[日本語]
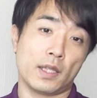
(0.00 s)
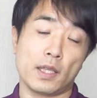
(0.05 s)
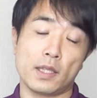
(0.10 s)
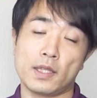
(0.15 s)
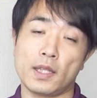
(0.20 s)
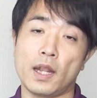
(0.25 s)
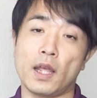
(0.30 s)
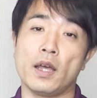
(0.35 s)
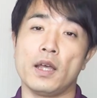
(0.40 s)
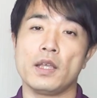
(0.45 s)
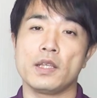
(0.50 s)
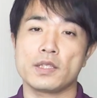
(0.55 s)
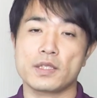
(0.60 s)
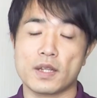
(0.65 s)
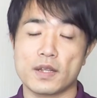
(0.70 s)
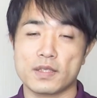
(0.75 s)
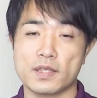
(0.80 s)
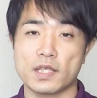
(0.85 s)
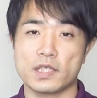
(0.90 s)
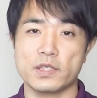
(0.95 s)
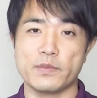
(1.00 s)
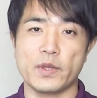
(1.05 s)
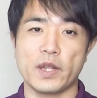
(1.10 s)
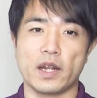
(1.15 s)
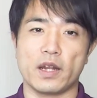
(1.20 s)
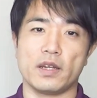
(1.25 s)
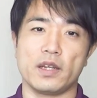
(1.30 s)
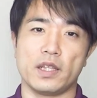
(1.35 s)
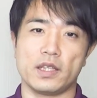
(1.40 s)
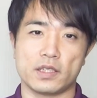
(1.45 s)
だいたら、その説明
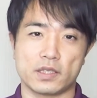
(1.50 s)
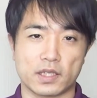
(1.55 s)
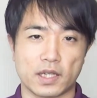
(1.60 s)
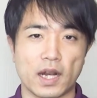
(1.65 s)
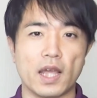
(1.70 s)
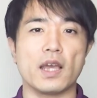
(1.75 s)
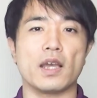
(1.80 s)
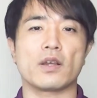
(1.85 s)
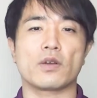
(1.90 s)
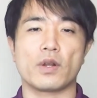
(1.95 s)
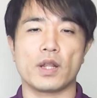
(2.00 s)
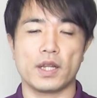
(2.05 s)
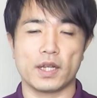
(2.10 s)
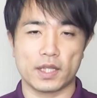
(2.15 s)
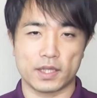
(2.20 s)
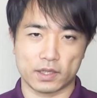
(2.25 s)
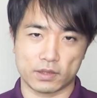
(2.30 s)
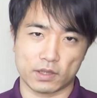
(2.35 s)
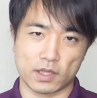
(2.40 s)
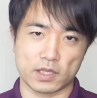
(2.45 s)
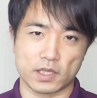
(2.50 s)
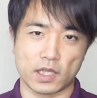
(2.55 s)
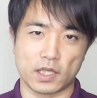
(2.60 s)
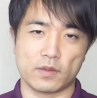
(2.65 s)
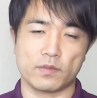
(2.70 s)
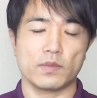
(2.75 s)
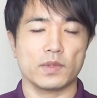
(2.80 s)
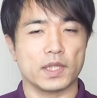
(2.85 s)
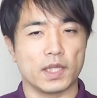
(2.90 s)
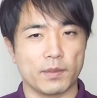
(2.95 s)
欄のリンクからご覧になってくださ
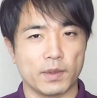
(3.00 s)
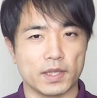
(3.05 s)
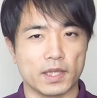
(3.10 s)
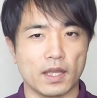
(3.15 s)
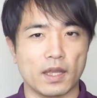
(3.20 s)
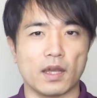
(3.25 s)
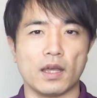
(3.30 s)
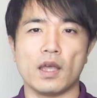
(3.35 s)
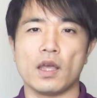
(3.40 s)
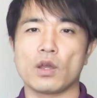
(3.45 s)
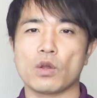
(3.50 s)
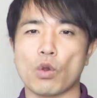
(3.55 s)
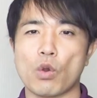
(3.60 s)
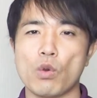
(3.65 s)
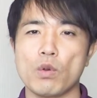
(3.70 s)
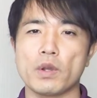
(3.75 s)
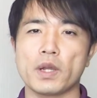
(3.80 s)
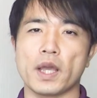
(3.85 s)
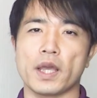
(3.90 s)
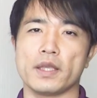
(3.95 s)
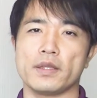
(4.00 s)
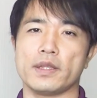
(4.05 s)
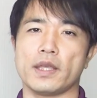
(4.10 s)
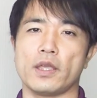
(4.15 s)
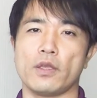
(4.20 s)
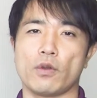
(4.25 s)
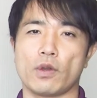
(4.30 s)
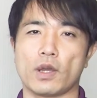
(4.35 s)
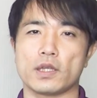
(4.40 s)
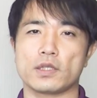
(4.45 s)
い。で、また今回の
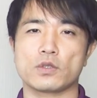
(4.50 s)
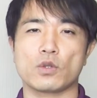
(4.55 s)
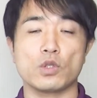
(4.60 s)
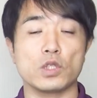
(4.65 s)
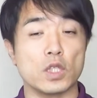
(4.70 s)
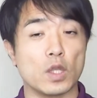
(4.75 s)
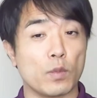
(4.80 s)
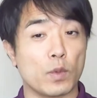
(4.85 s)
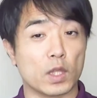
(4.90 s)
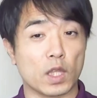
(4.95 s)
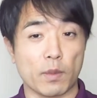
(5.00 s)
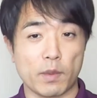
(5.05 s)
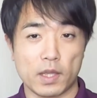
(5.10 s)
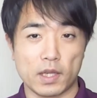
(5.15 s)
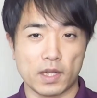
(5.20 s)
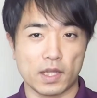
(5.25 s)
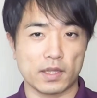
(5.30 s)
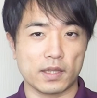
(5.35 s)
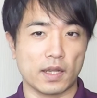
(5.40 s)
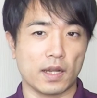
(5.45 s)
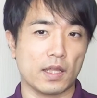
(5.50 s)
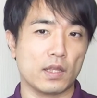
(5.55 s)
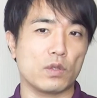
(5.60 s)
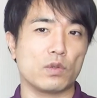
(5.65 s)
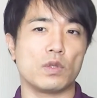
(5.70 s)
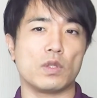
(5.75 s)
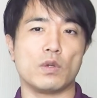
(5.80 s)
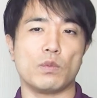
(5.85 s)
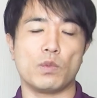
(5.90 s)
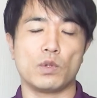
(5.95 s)
内容が少しでもためになったなと
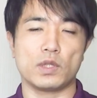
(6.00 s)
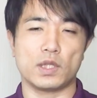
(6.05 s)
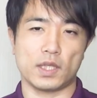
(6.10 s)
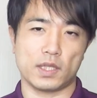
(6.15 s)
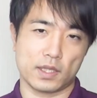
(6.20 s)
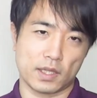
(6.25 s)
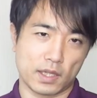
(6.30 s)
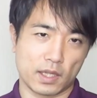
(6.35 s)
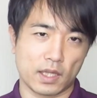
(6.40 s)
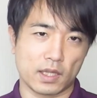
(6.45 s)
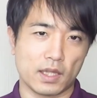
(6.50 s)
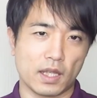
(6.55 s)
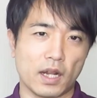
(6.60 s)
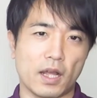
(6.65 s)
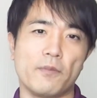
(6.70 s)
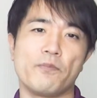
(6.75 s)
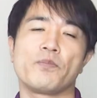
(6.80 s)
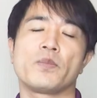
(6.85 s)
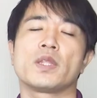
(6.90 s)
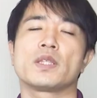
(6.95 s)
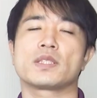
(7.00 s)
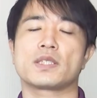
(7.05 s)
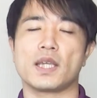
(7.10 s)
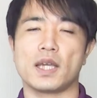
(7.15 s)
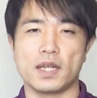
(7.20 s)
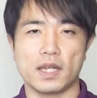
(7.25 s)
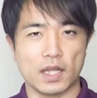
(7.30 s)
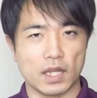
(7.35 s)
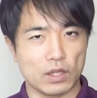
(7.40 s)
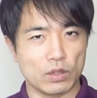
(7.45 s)
いうふうに思っていただけたら、
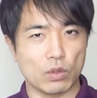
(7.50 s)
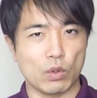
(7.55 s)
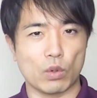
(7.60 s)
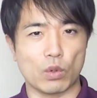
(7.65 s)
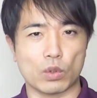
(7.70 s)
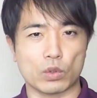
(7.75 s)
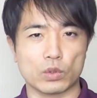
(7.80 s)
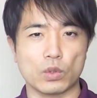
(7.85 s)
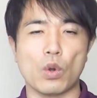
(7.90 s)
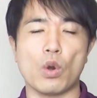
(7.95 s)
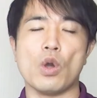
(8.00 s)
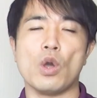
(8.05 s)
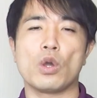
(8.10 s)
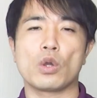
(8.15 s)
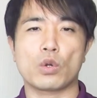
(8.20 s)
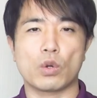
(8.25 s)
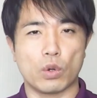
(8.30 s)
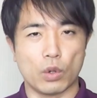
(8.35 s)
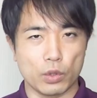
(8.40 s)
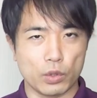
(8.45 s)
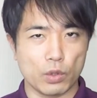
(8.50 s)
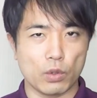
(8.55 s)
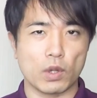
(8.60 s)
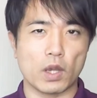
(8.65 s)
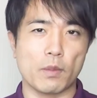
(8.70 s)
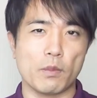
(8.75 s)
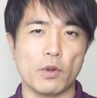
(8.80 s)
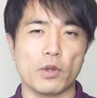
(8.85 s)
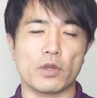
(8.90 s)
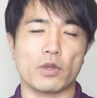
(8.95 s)
チャンネル登録と高評
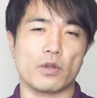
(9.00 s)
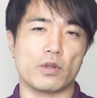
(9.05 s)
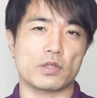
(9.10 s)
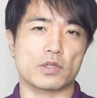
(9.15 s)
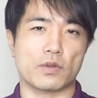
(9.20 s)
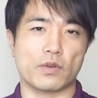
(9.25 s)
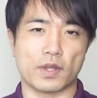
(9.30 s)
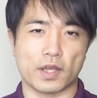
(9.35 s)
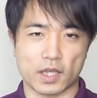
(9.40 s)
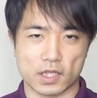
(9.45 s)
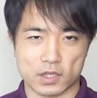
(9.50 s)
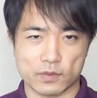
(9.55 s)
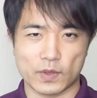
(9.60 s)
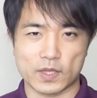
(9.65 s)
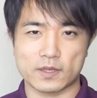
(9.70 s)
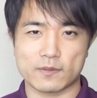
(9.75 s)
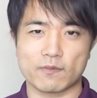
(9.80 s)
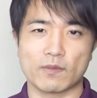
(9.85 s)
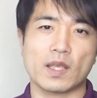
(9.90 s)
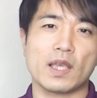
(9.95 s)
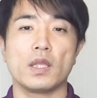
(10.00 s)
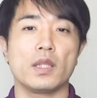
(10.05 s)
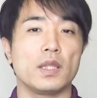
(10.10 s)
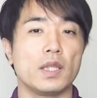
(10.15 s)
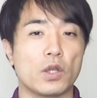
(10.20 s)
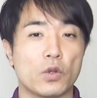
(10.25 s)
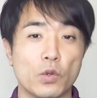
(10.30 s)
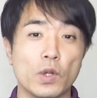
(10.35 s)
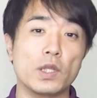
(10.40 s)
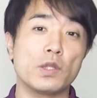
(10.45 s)
価もよろしくお願いします。
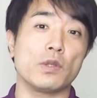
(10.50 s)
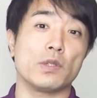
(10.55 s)
で、この